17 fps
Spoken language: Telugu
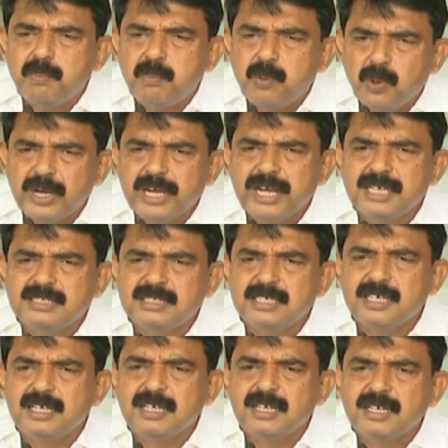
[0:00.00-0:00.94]

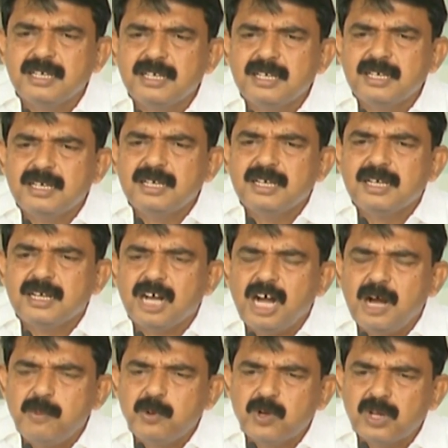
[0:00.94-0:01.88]
పోగేసి
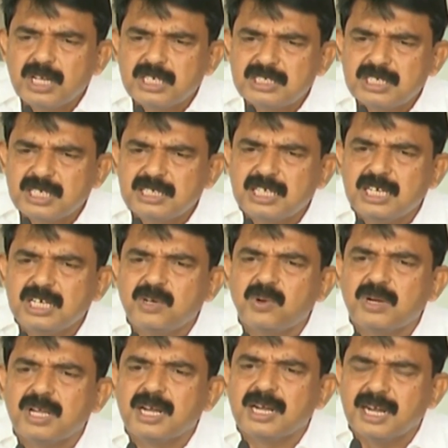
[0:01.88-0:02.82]
కాపు కులస్తందరినీ
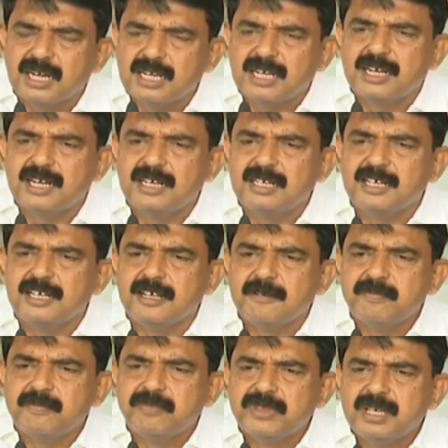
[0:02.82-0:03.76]
కూడా కట్టకట్టి
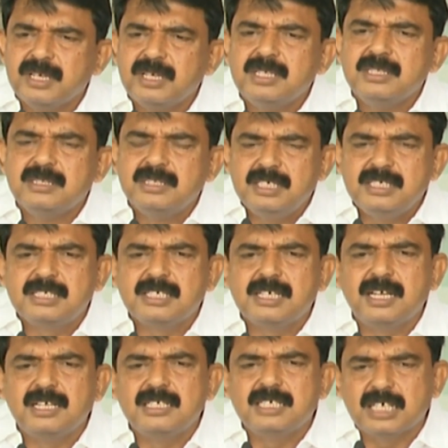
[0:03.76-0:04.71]

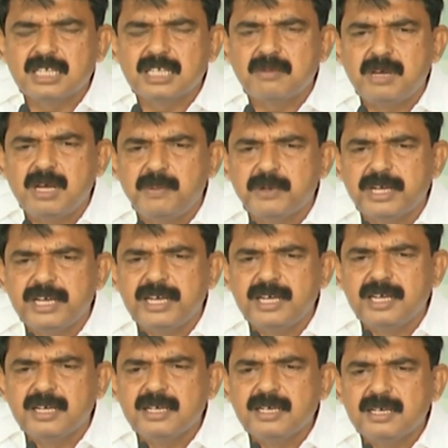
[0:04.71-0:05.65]
తీసుకెళ్ళి చంద్రబాబుకి
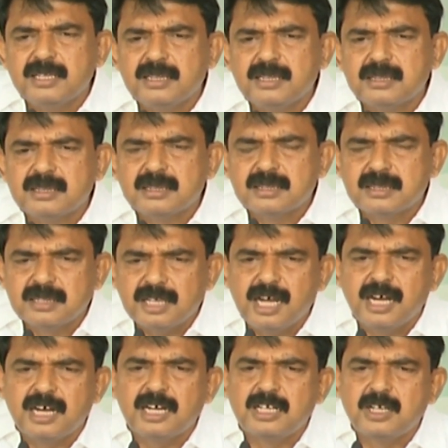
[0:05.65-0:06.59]

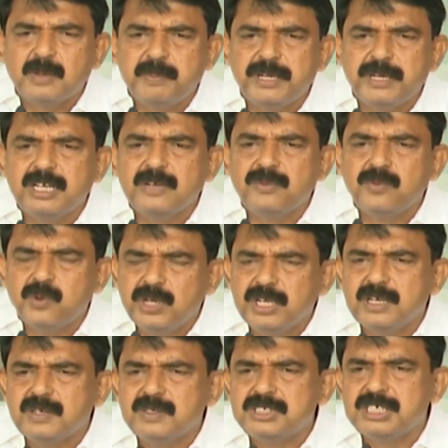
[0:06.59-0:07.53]
తాకట్టు పెట్టి
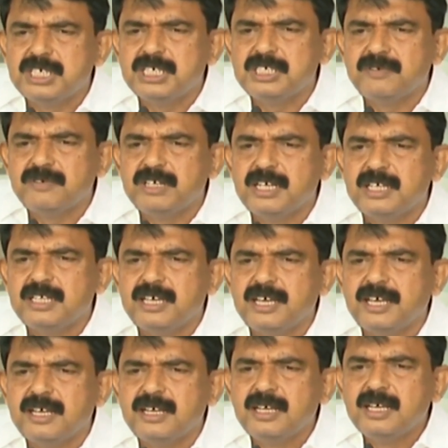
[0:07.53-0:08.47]
ఊడిగం చేయటం అనేదే
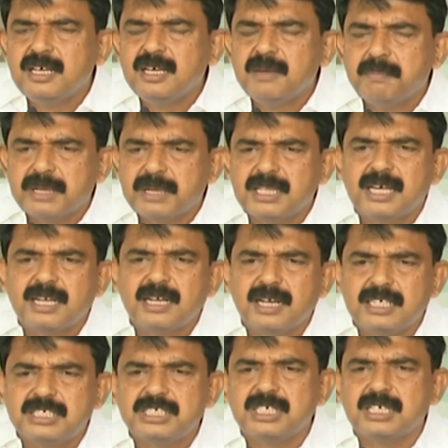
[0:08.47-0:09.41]
ప్రధాన
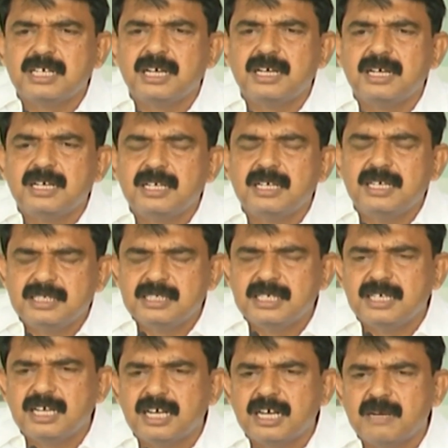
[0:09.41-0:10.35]
లక్ష్యంగా
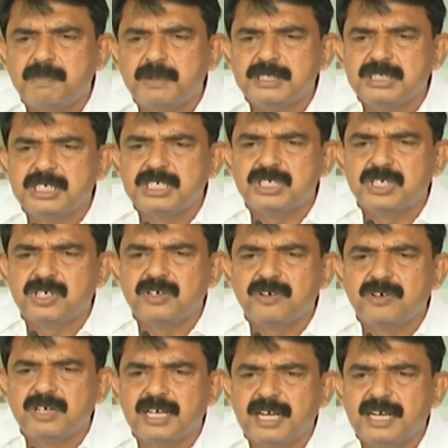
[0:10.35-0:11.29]
ఎజెండాగా
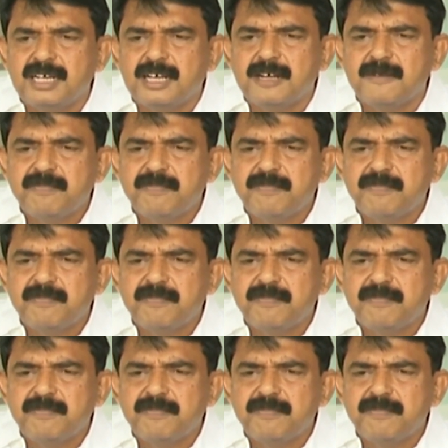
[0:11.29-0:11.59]
పనిచేస్తున్నటువంటి ఆయన